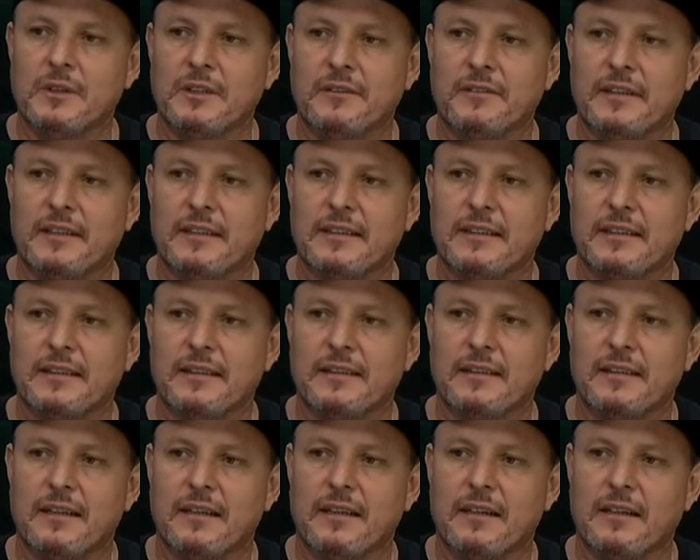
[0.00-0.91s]
vezes,
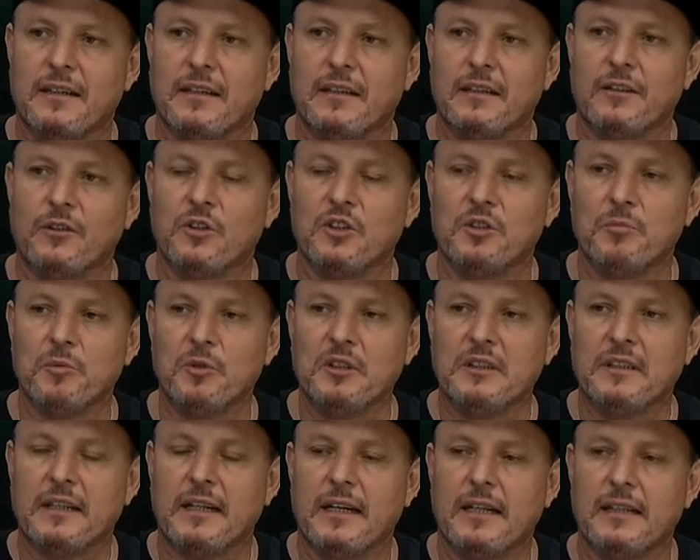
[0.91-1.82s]
né? Uhum. Em
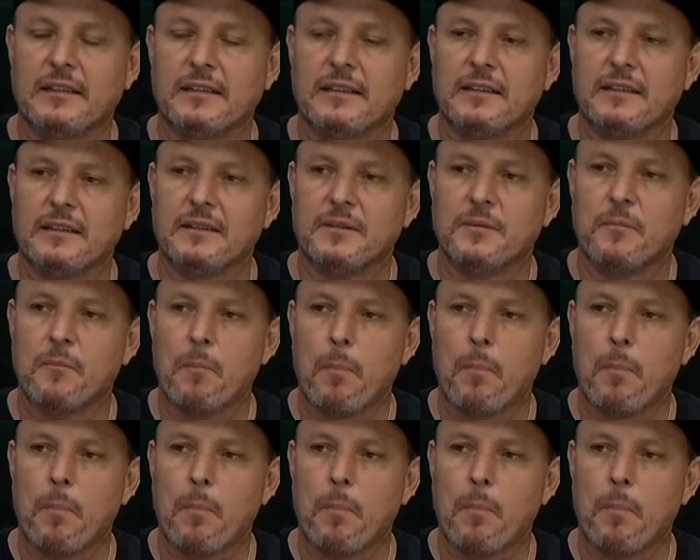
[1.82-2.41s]
2003,